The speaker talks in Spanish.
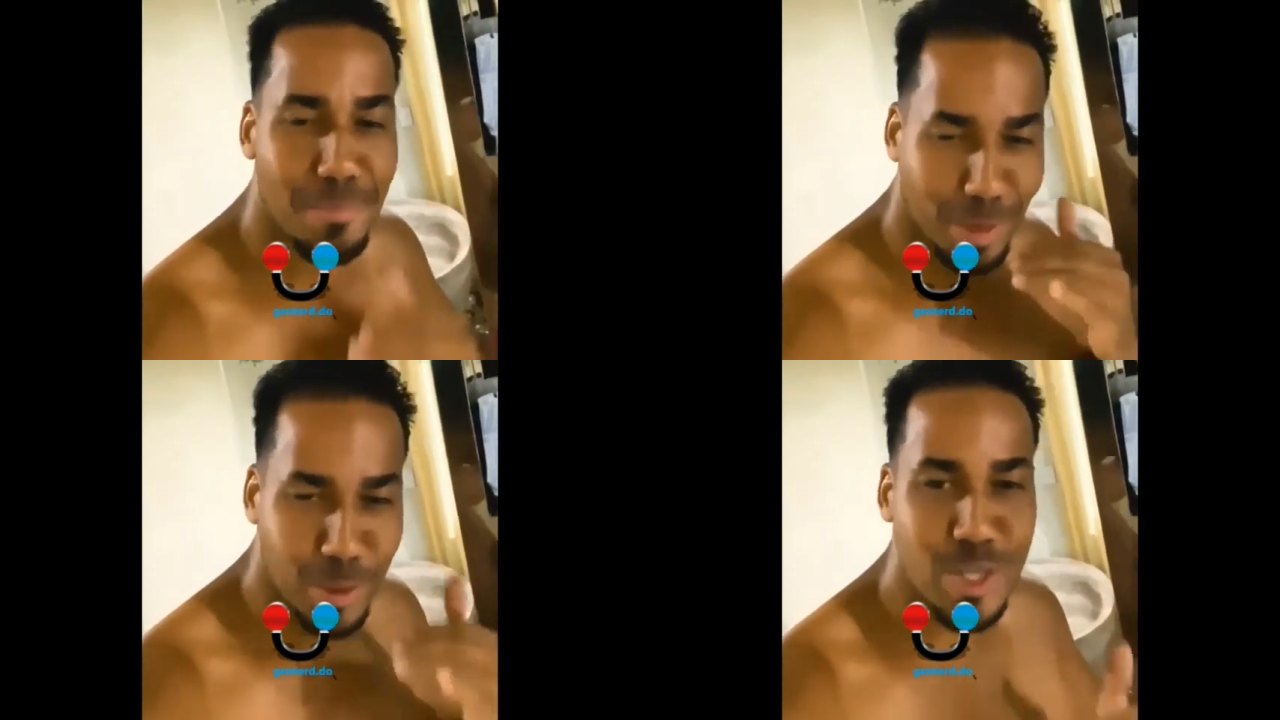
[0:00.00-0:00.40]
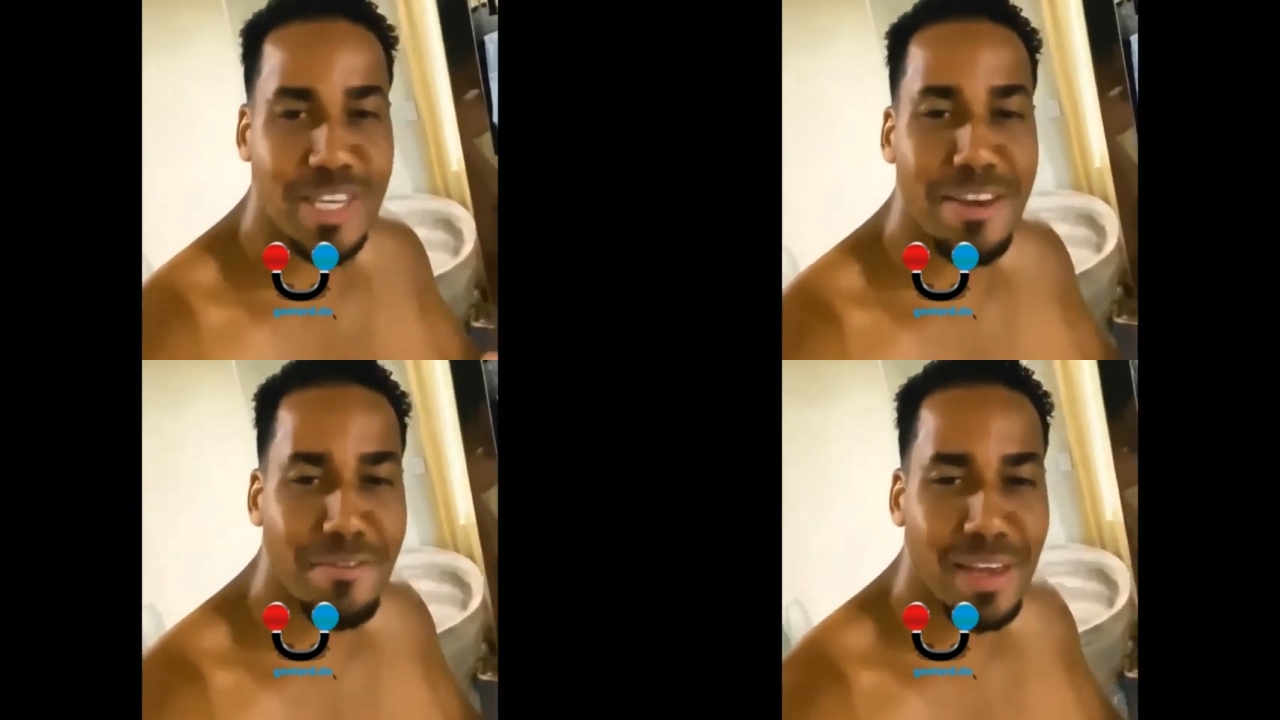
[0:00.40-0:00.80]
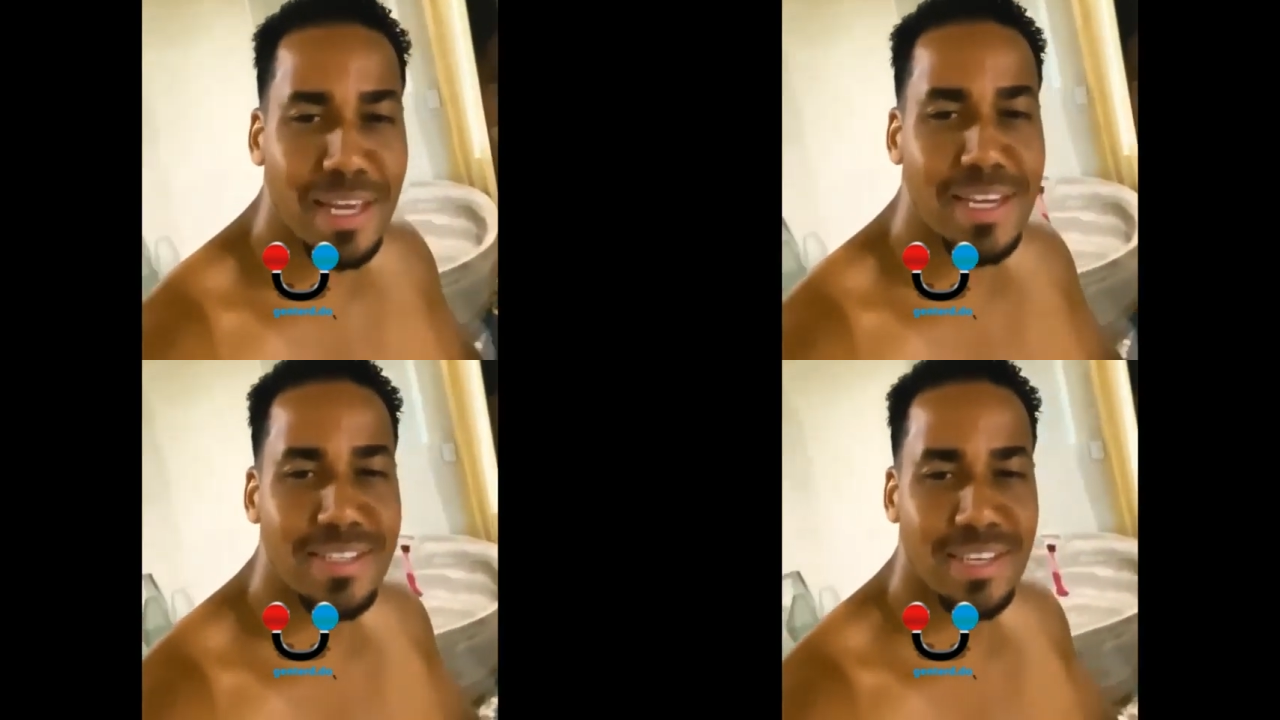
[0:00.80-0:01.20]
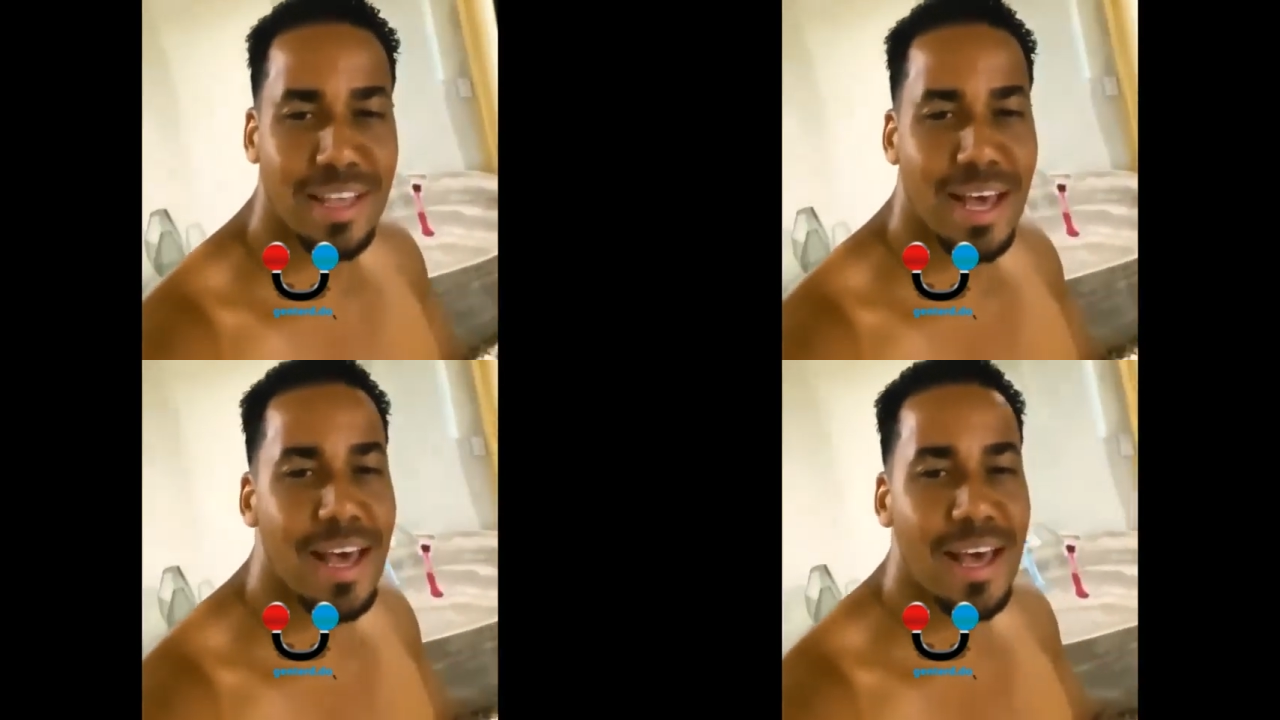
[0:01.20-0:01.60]
pero sin
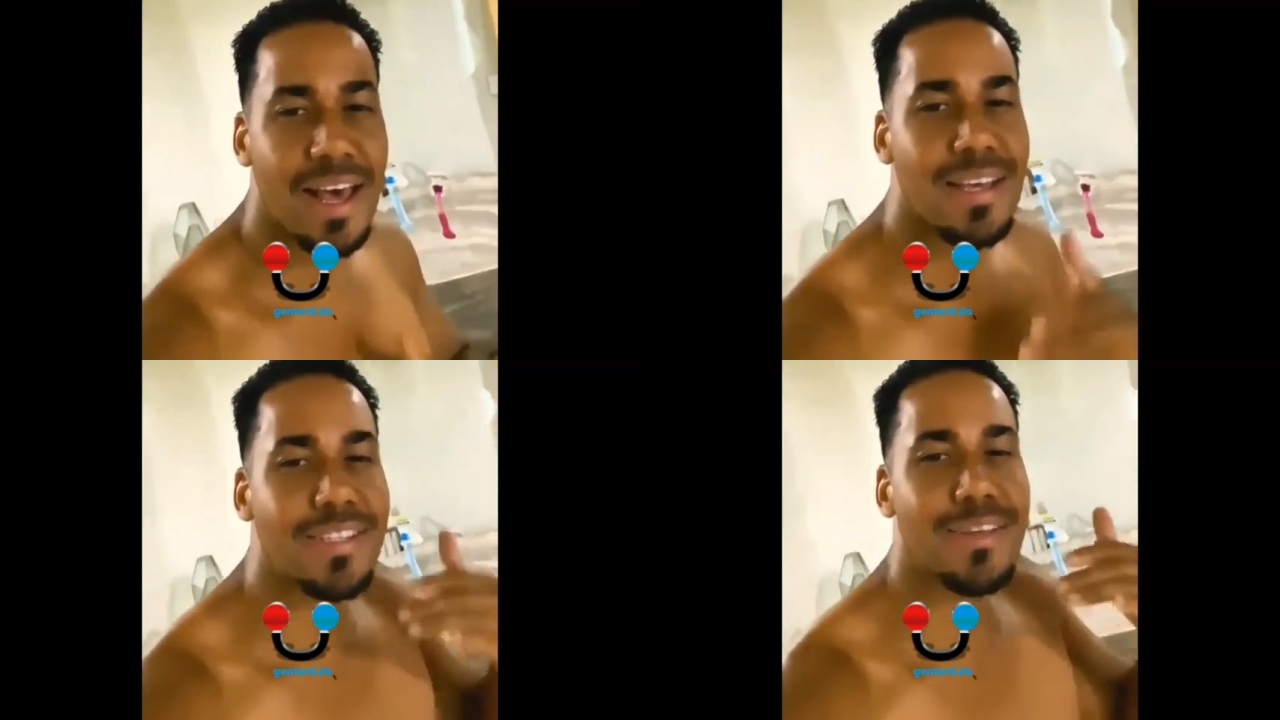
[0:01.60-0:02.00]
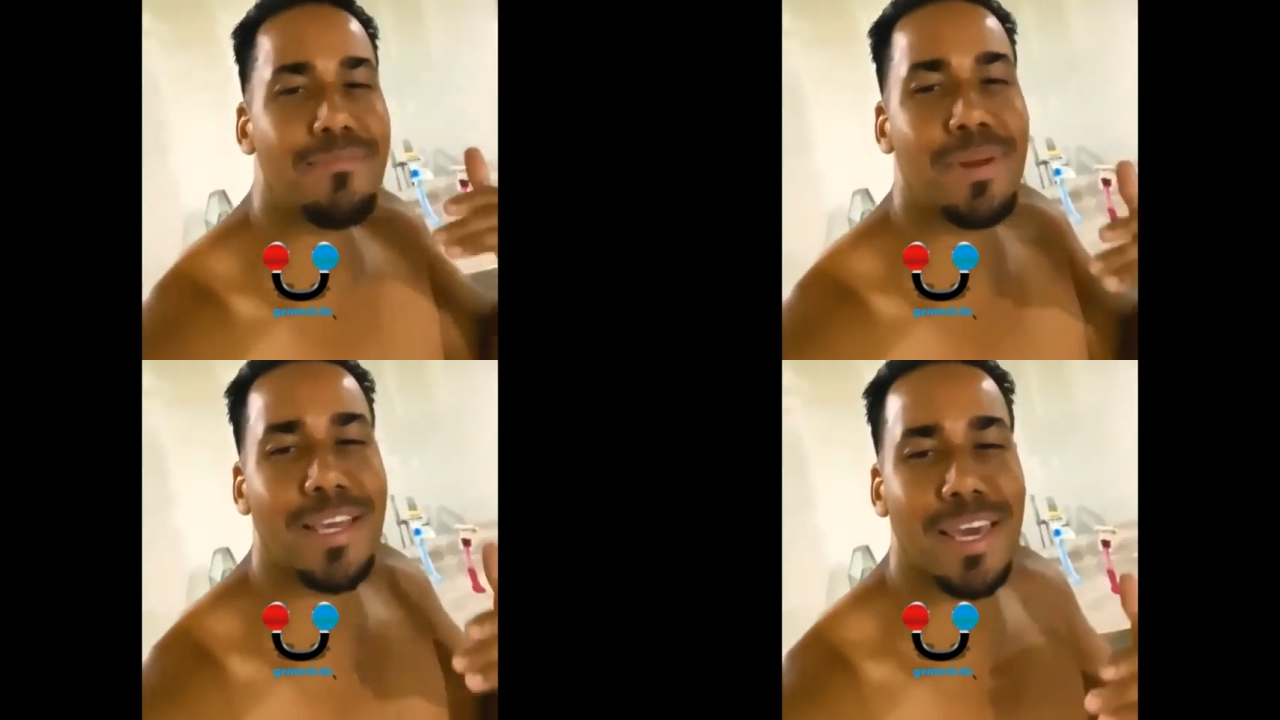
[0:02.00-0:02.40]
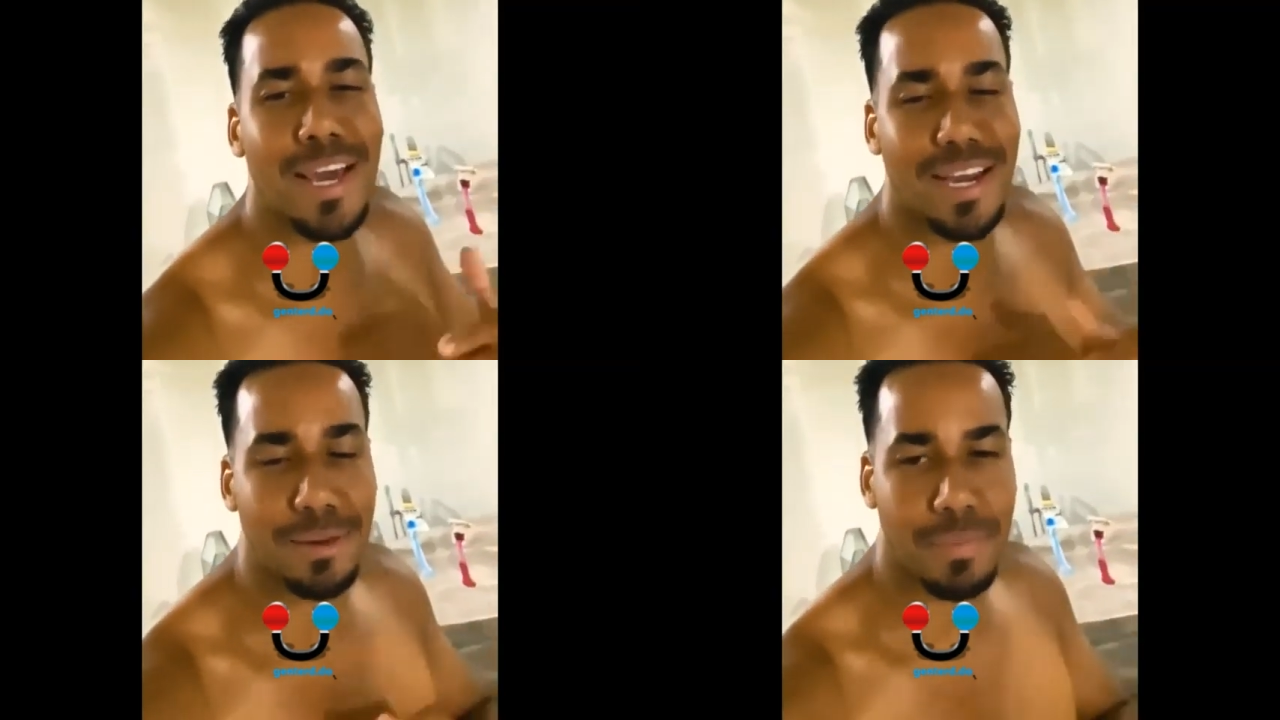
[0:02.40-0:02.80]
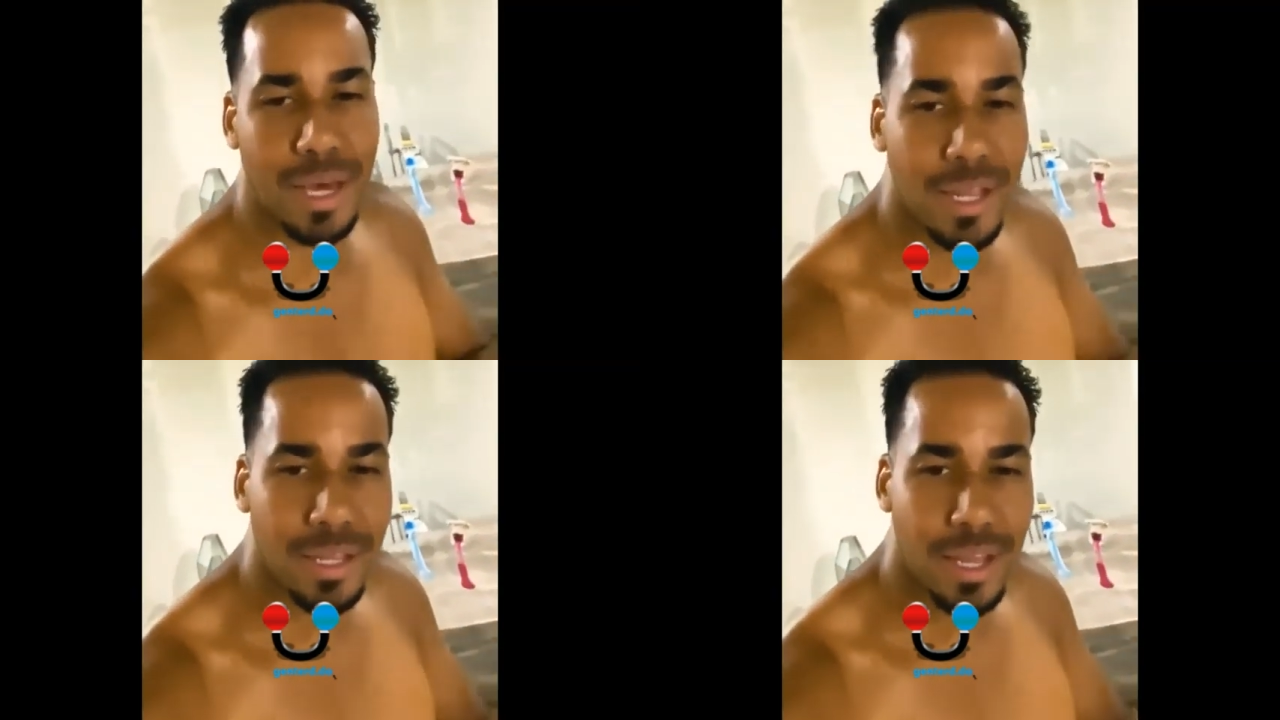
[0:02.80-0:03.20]
felicidad siempre llega la
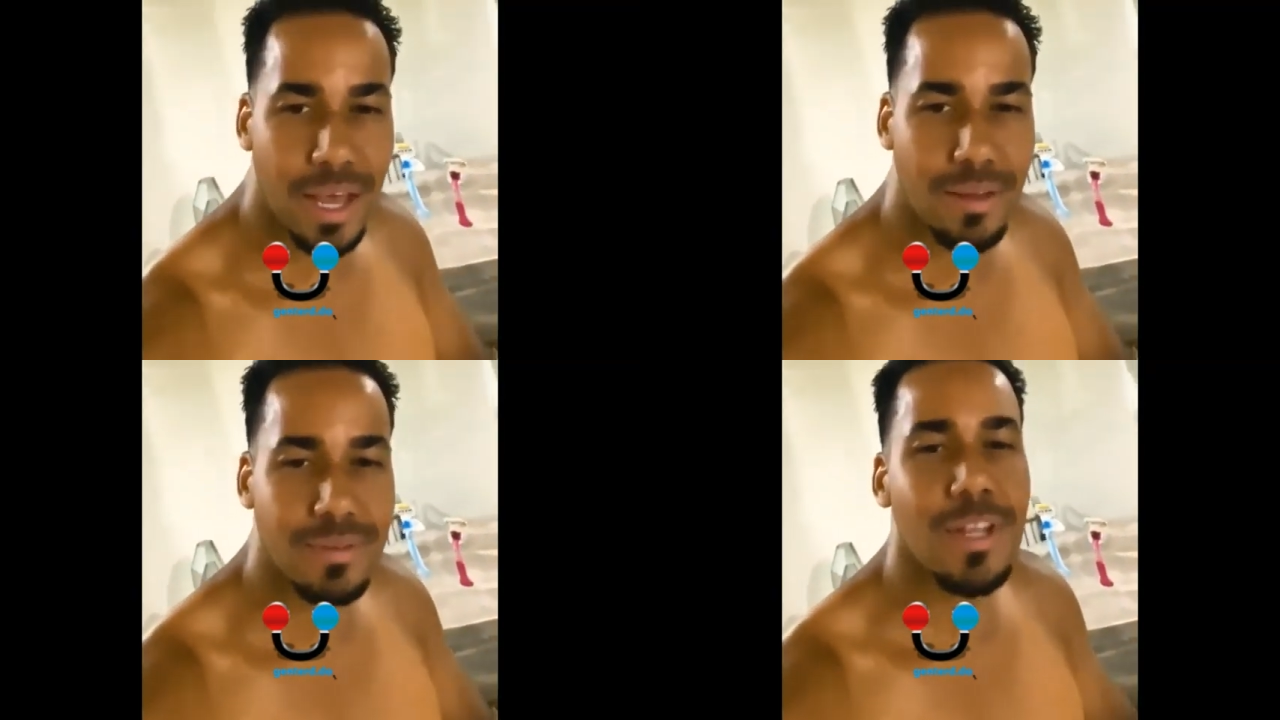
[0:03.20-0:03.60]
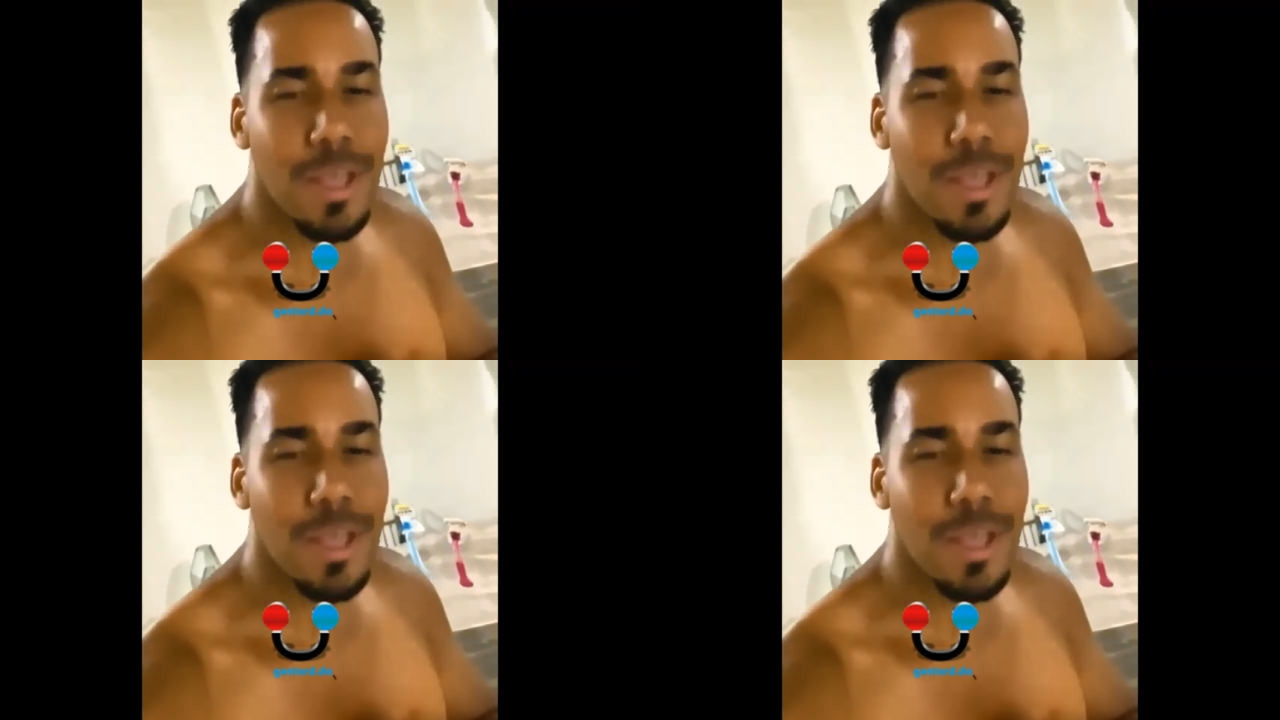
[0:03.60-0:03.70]
maldad.